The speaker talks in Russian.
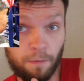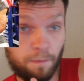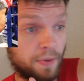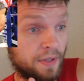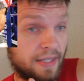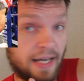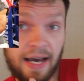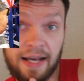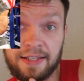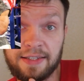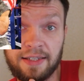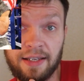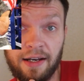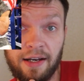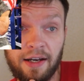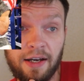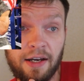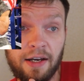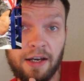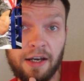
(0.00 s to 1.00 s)
Он
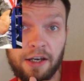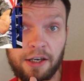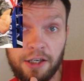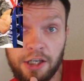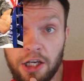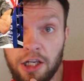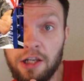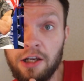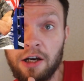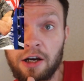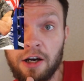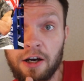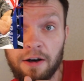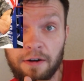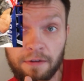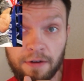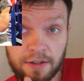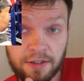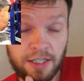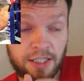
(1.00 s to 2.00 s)
пытается или
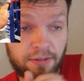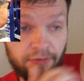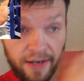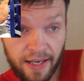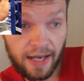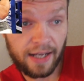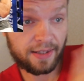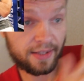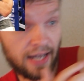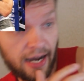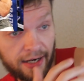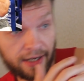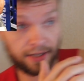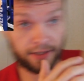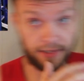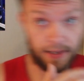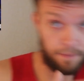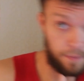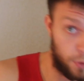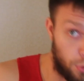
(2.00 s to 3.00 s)
со своей
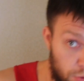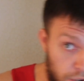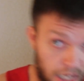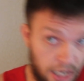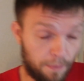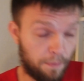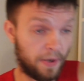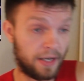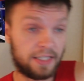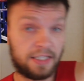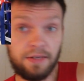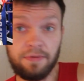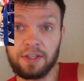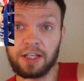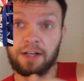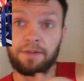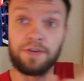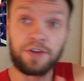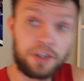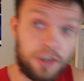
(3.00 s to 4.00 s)
атакой там, на удары
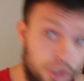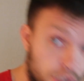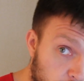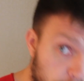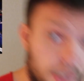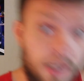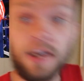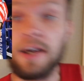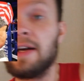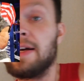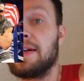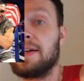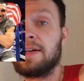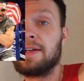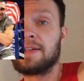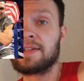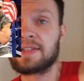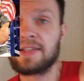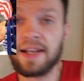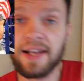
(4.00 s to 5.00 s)
противника выскочить,
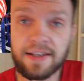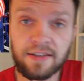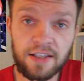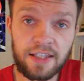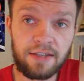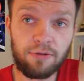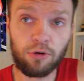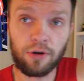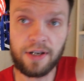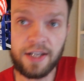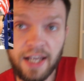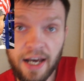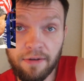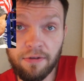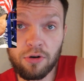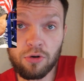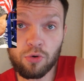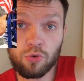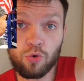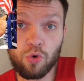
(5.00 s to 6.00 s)
срезать его
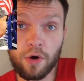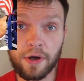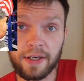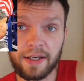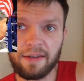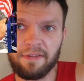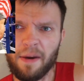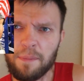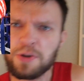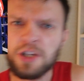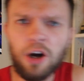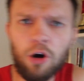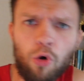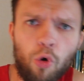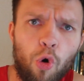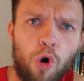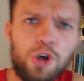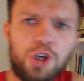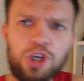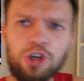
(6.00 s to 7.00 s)
левой рукой. И вообще
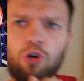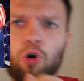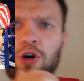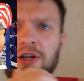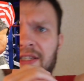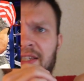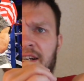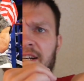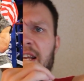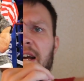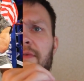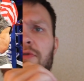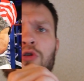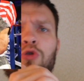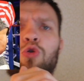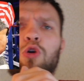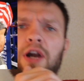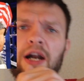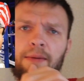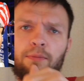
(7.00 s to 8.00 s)
очень остро левой
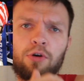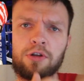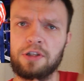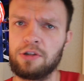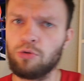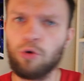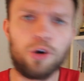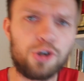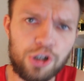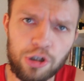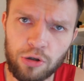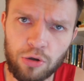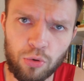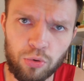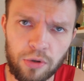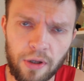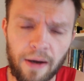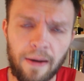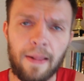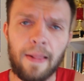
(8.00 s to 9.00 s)
рукой работает. Очень
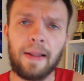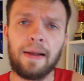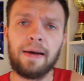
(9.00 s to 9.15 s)
круто.